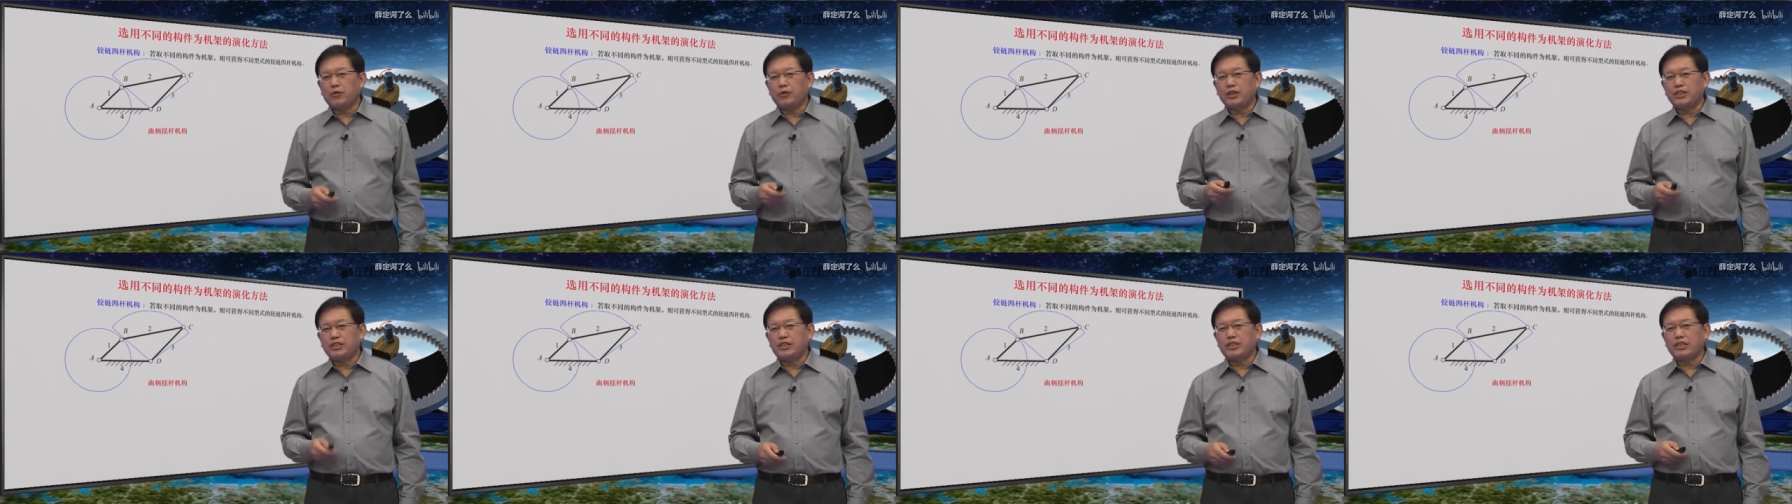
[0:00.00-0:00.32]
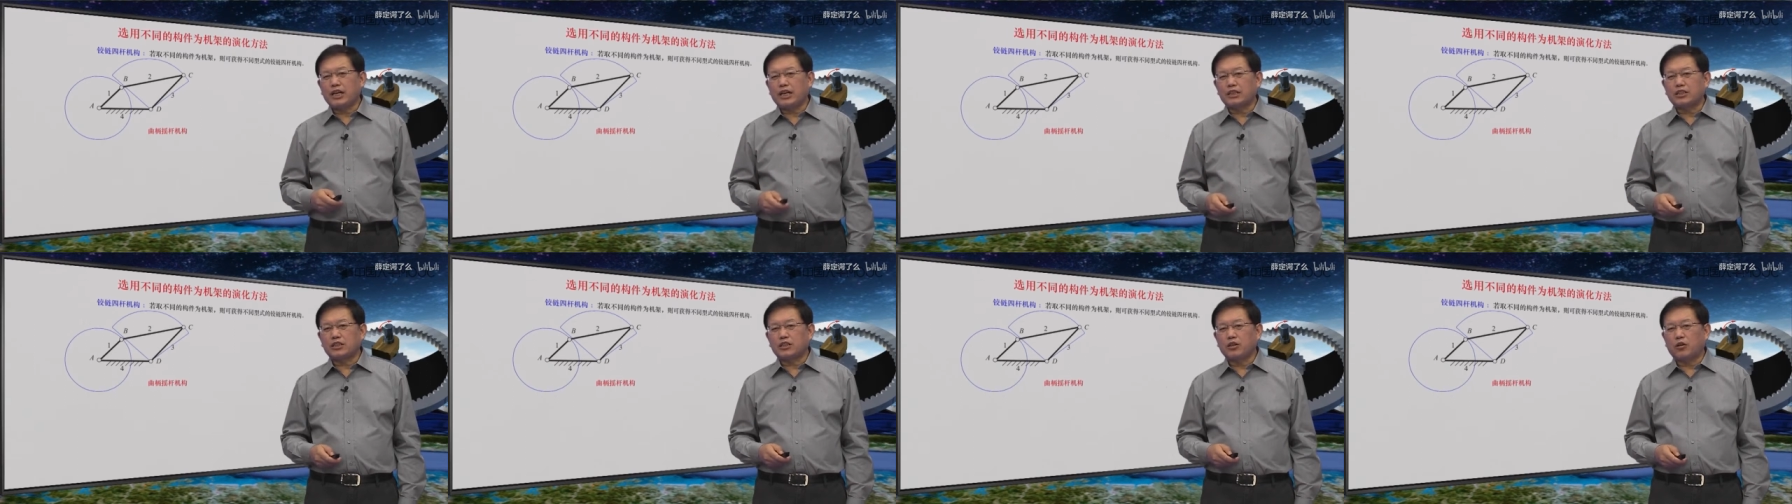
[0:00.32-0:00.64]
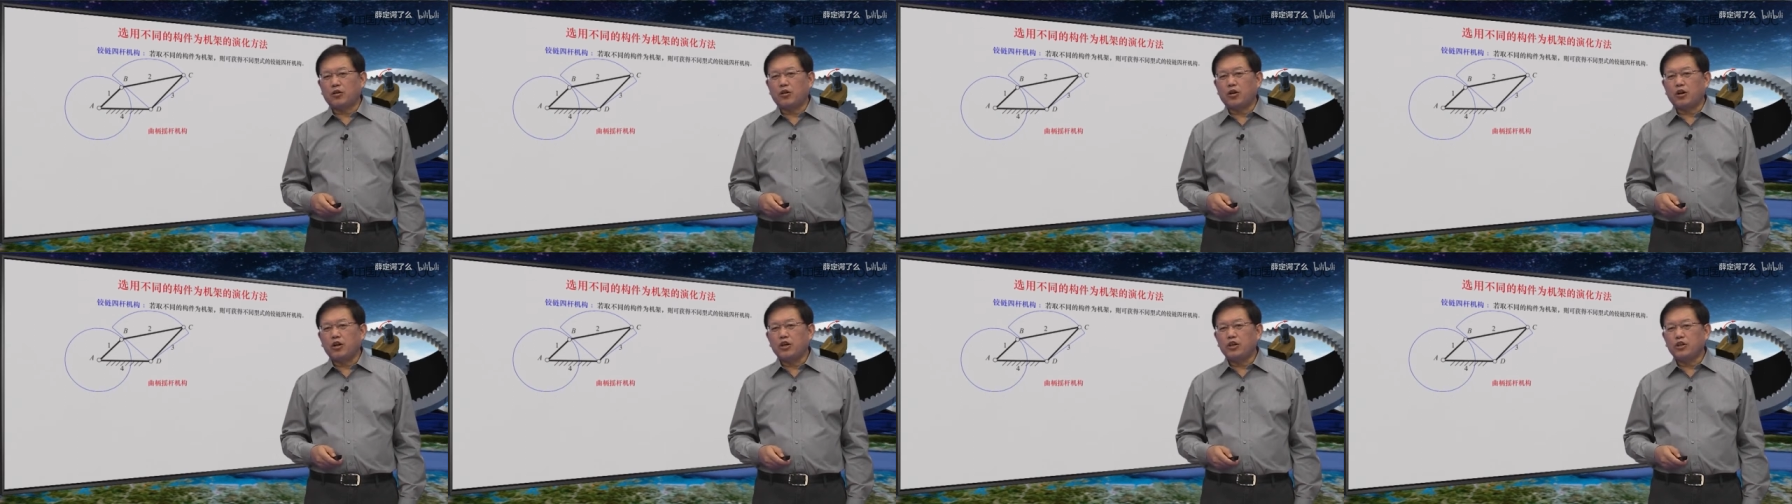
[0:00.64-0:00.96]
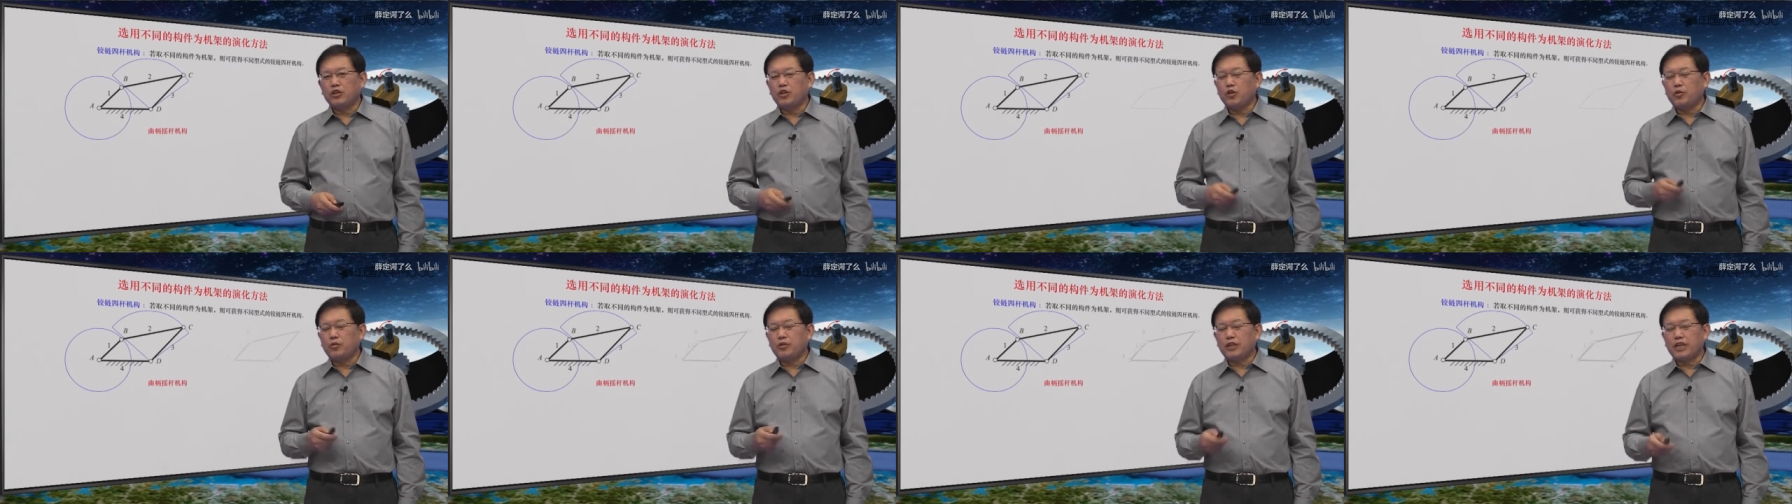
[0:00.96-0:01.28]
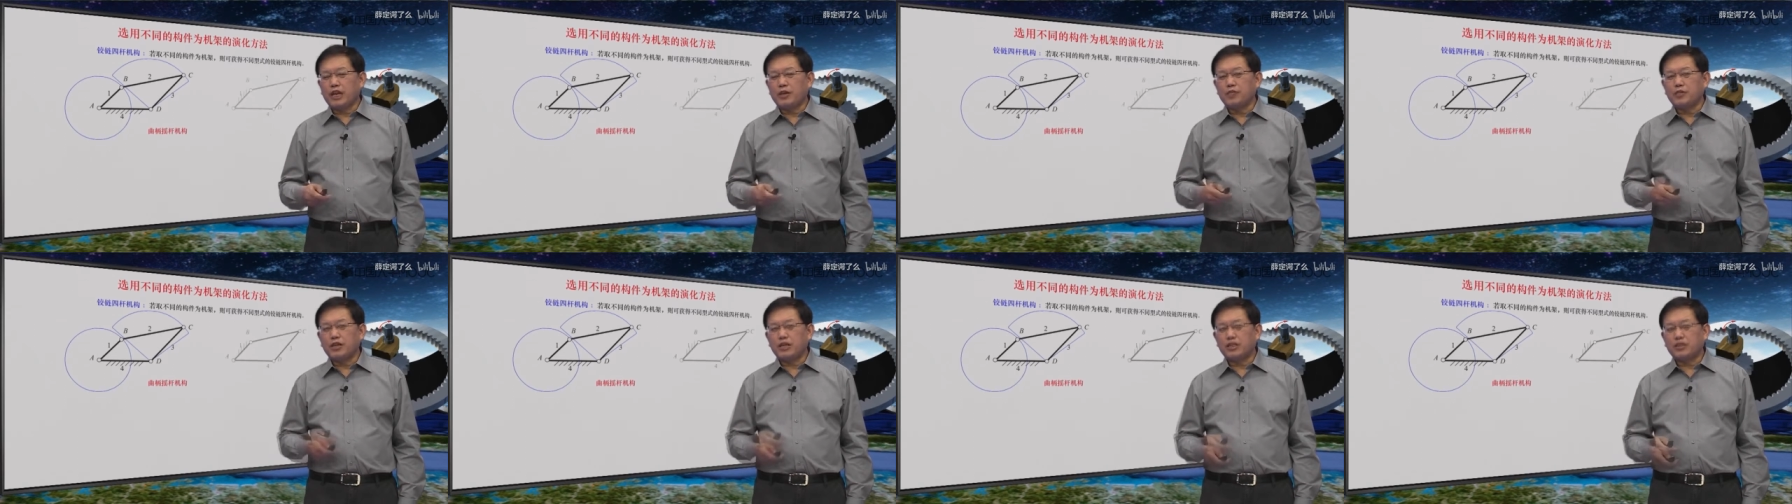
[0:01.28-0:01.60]
为机架的时候，又
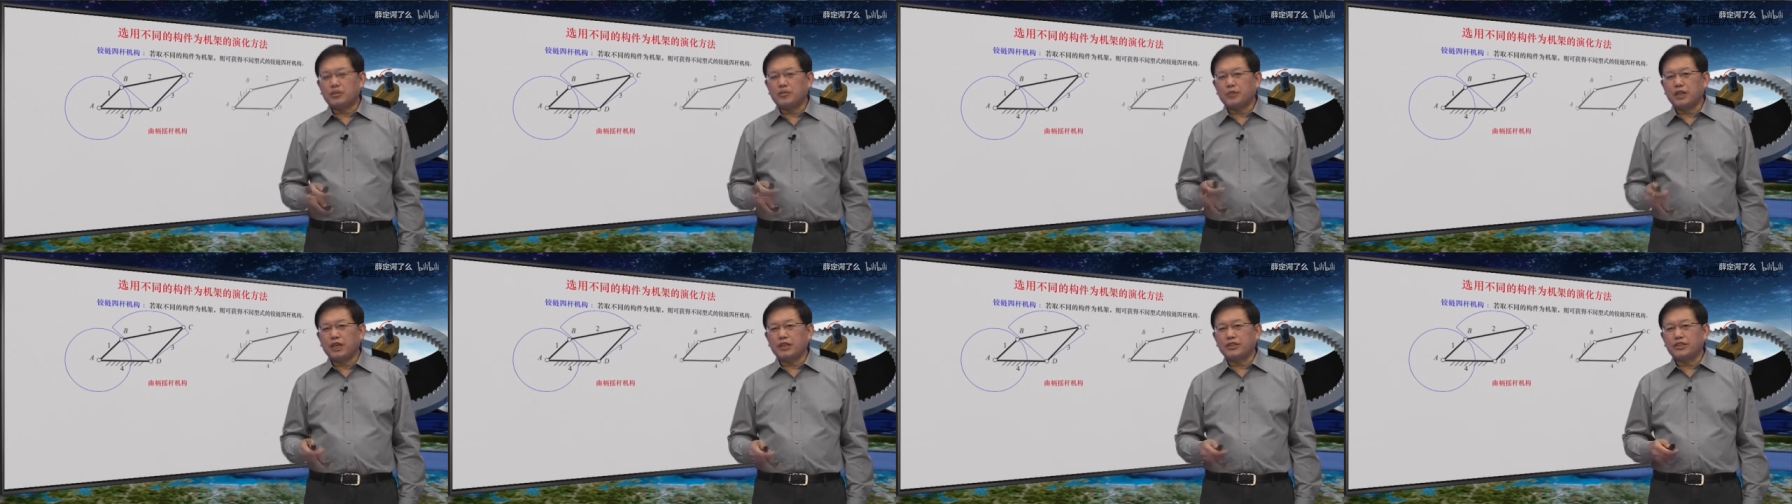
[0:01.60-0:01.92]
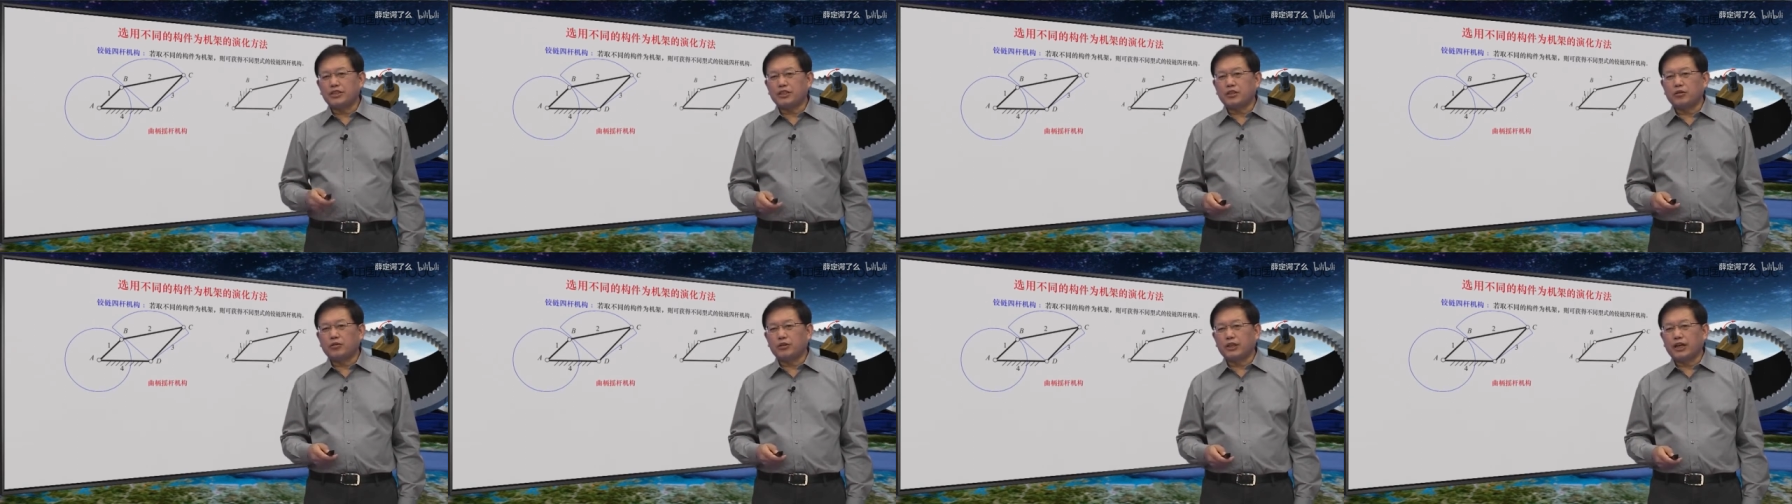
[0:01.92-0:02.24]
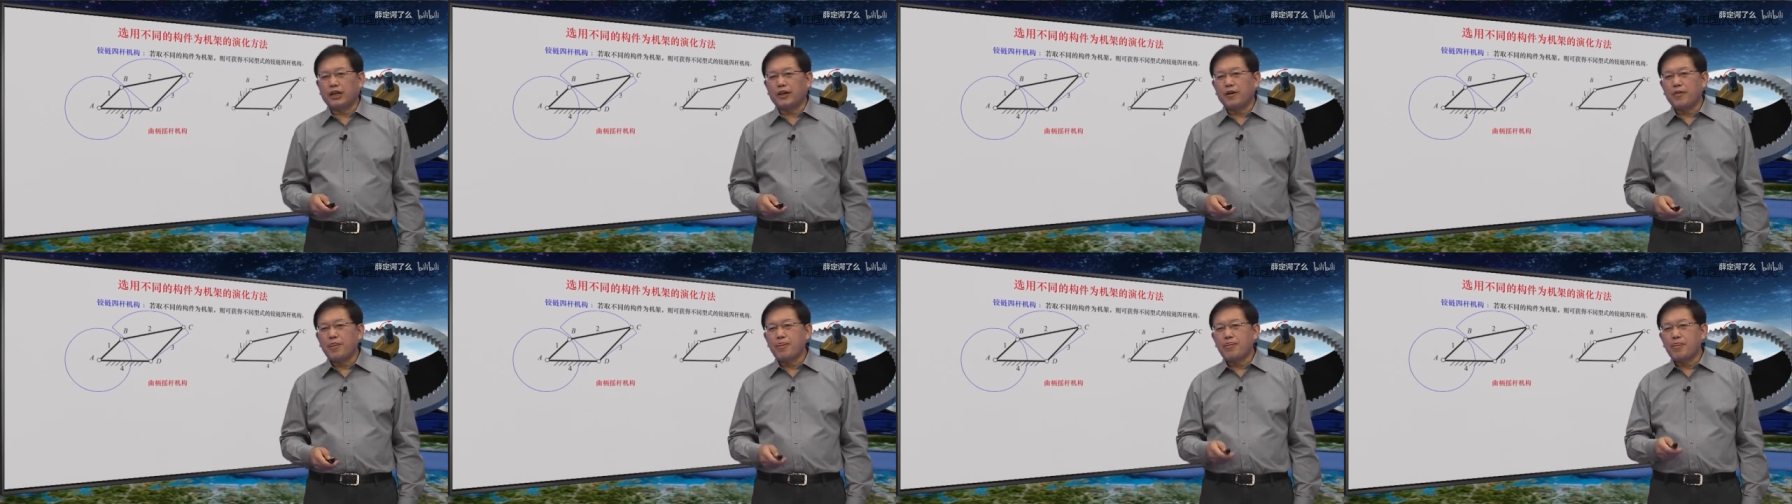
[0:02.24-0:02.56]
演变什么样机构呢？